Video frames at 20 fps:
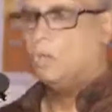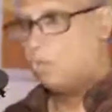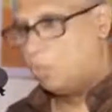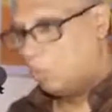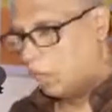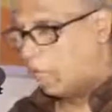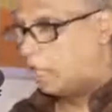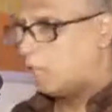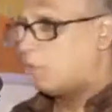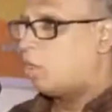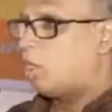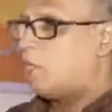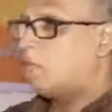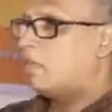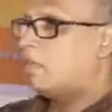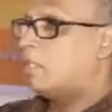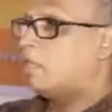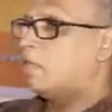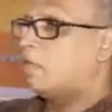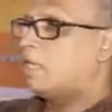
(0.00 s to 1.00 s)
உங்களை கொல்ல
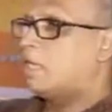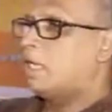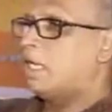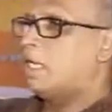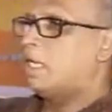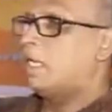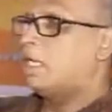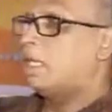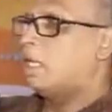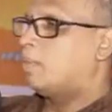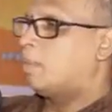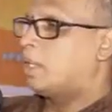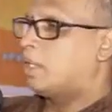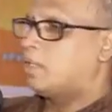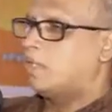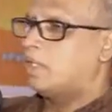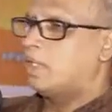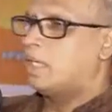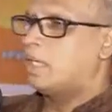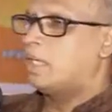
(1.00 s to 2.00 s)
வந்தவர்களே நீங்கள்
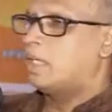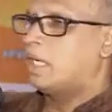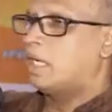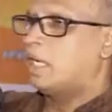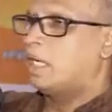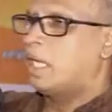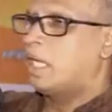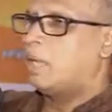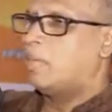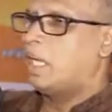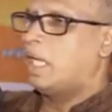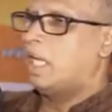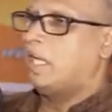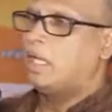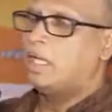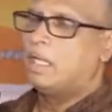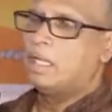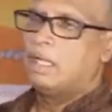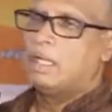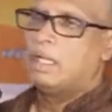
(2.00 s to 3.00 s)
பிடித்து வைத்திருக்கிறீர்களாமே
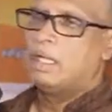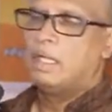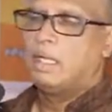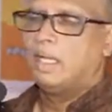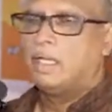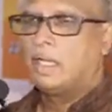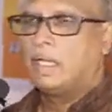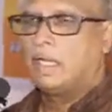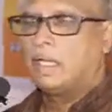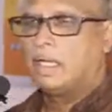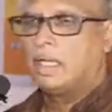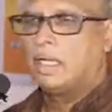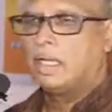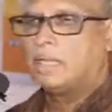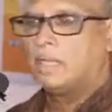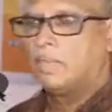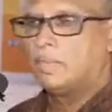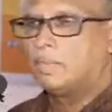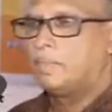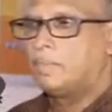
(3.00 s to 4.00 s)
என்று
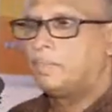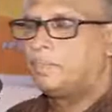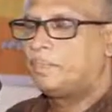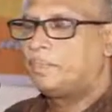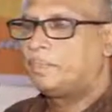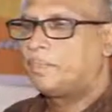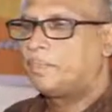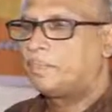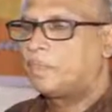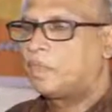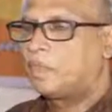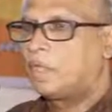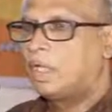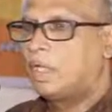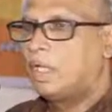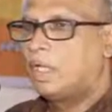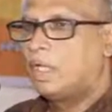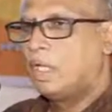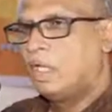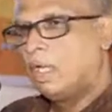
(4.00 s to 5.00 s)
கேட்டார்கள்
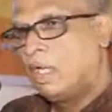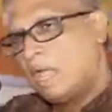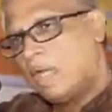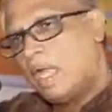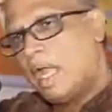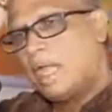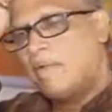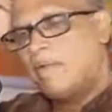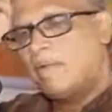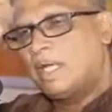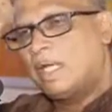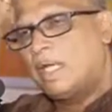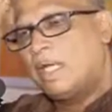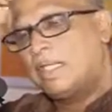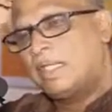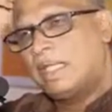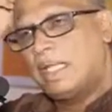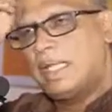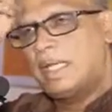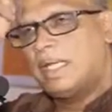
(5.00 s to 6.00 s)
நான்
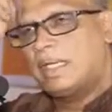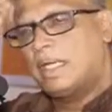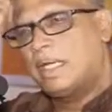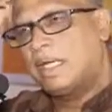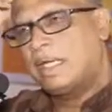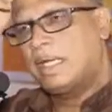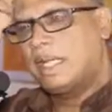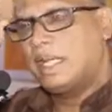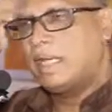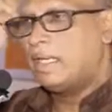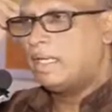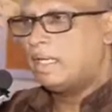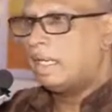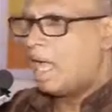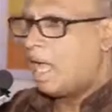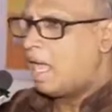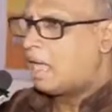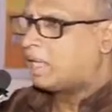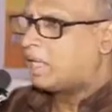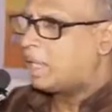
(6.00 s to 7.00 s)
அவர்களிடத்திலே கேட்டேன்
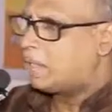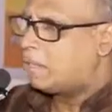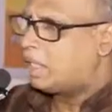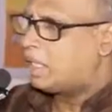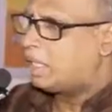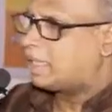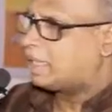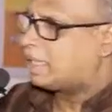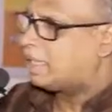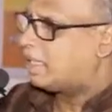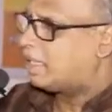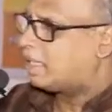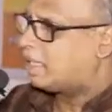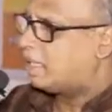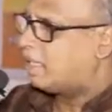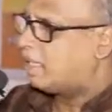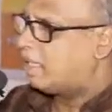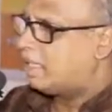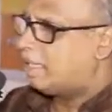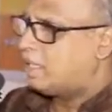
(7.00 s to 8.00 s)
யார் தமிழ் அரசியல்
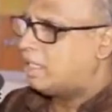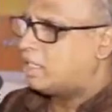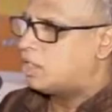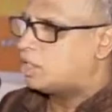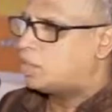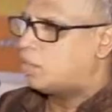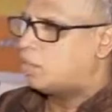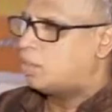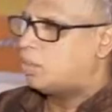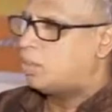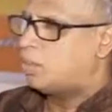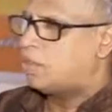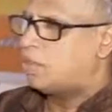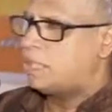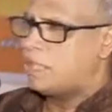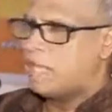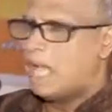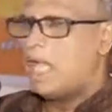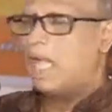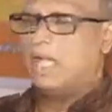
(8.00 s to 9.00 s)
கைதிகள் என்று
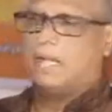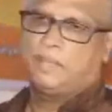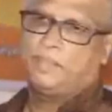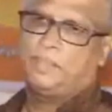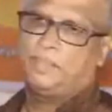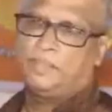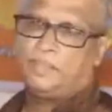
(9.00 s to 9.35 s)
சொல்லுவது யார்